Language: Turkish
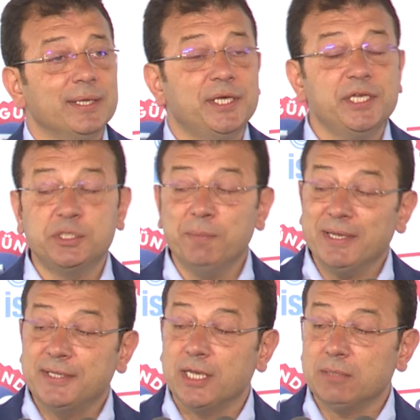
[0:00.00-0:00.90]

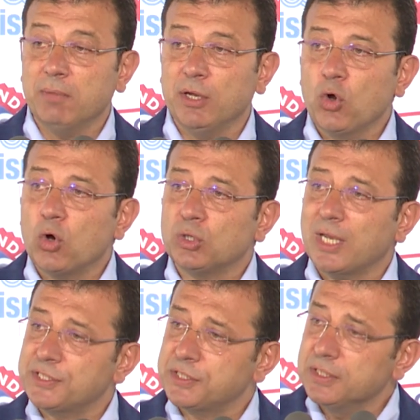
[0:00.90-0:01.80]
hizmet etme
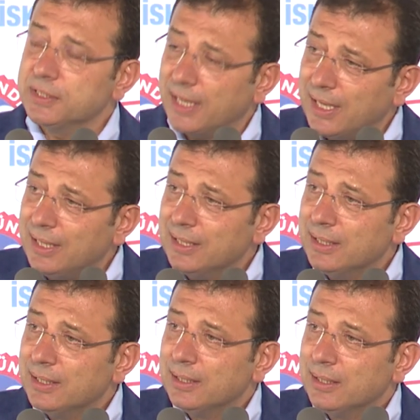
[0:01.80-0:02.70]
noktasında
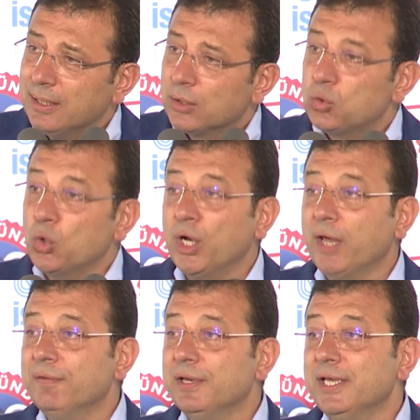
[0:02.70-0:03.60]

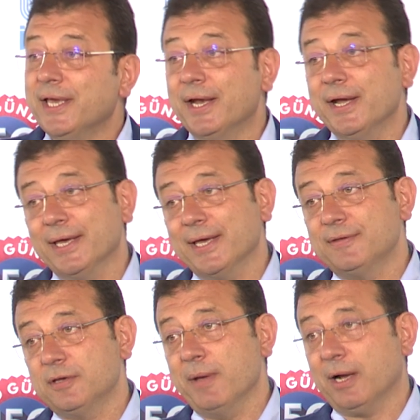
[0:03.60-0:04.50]
görevini yerine
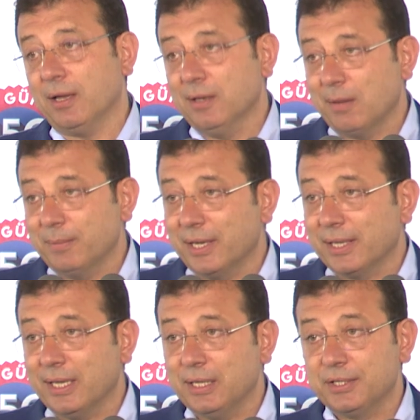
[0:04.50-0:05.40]
getirmek anlamına
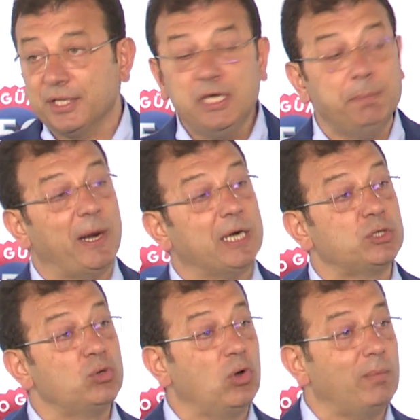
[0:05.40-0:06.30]
gelir. İyi
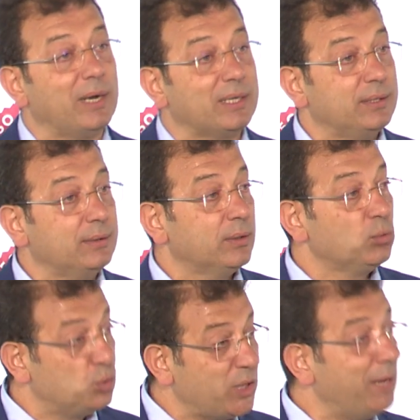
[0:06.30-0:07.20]
partili olmak,
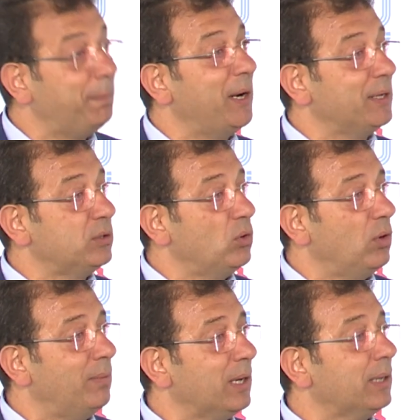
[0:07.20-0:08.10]
güzel partili
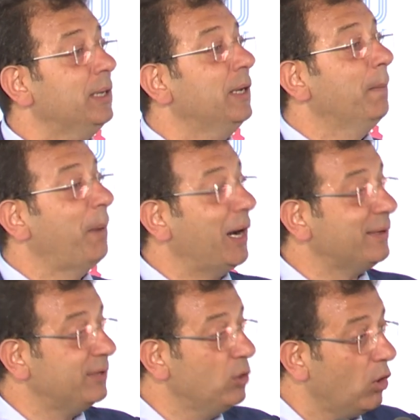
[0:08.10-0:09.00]
olmak,
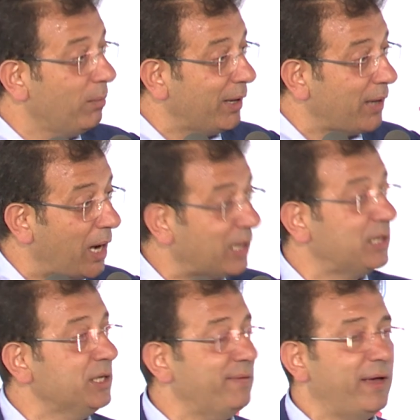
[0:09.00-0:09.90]
partili olmanın
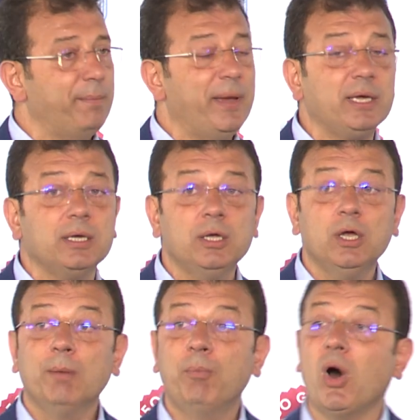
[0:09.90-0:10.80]
hakkını vermek
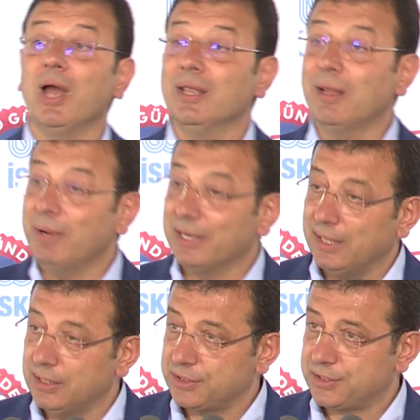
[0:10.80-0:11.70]
bu anlama
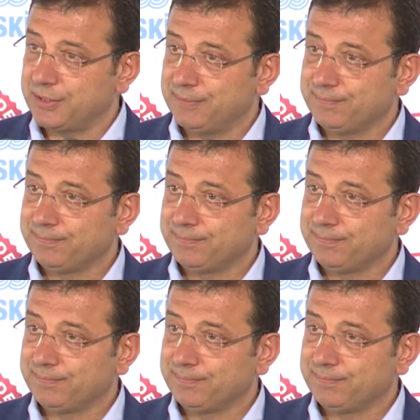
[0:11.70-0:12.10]
gelir.